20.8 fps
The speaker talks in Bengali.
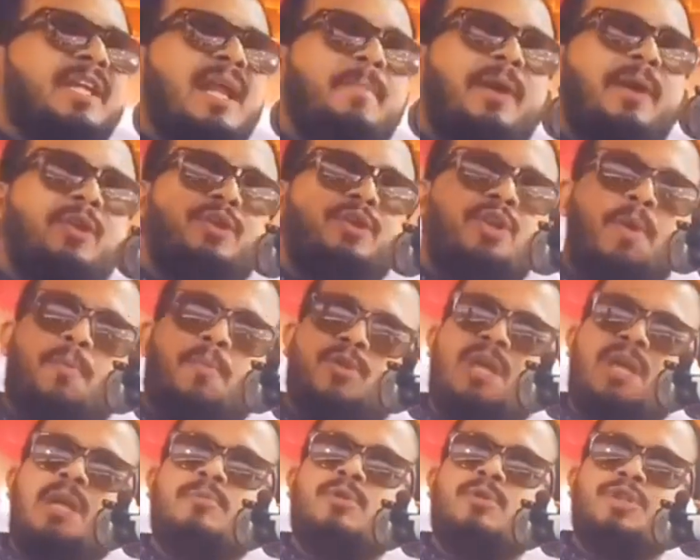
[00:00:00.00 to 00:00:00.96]
এটা মাননীয়
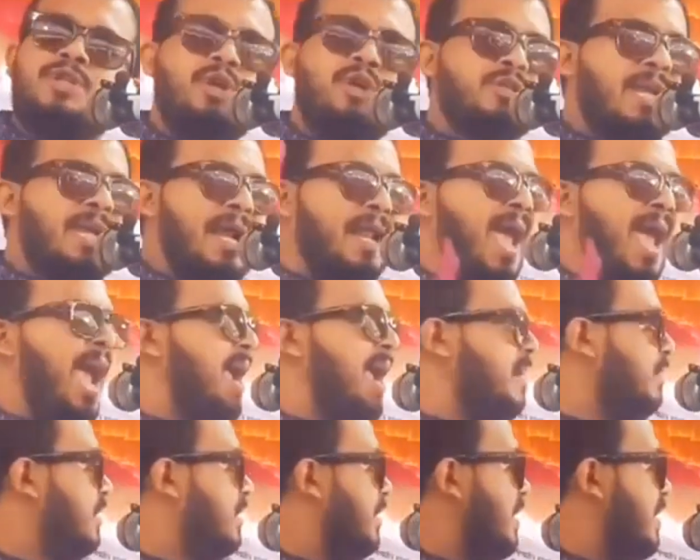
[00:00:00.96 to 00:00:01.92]
প্রধানমন্ত্রীও জানে
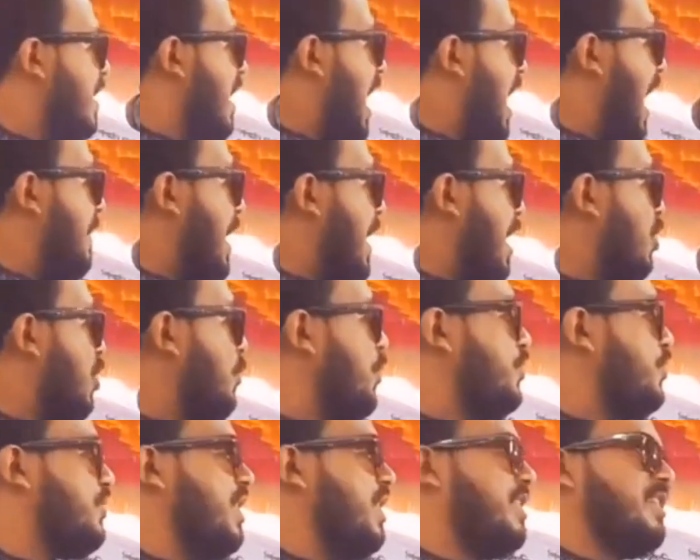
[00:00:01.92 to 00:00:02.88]
আমার
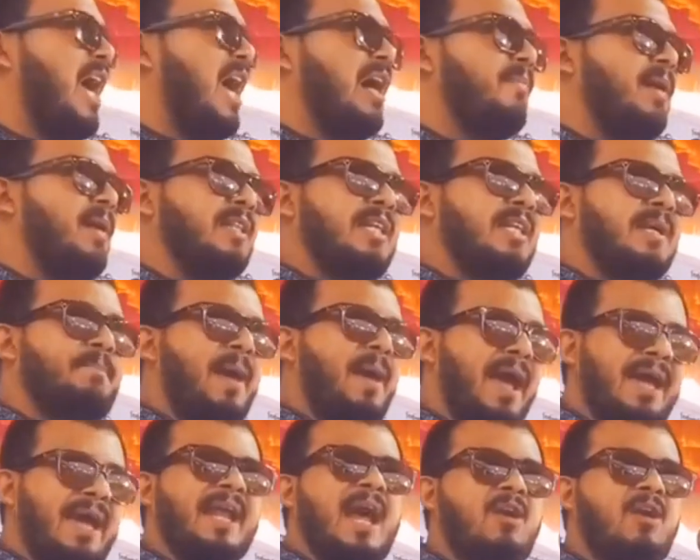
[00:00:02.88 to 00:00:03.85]
উপস্থিত সাংবাদিক
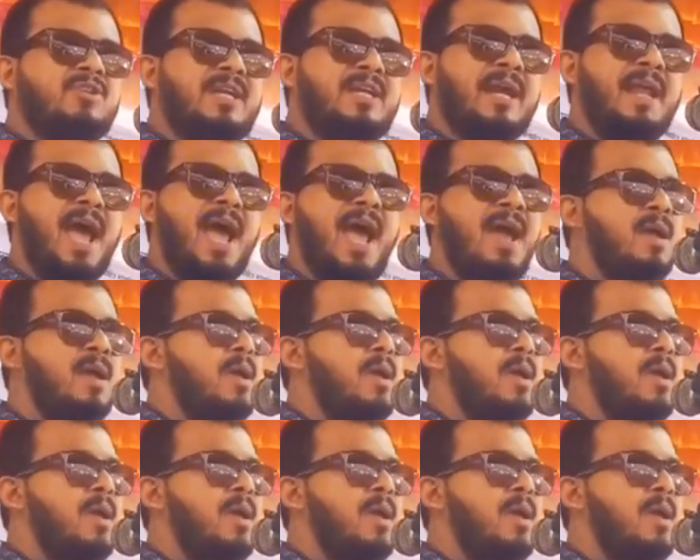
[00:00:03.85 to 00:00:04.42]
ভাইয়েরাও জানে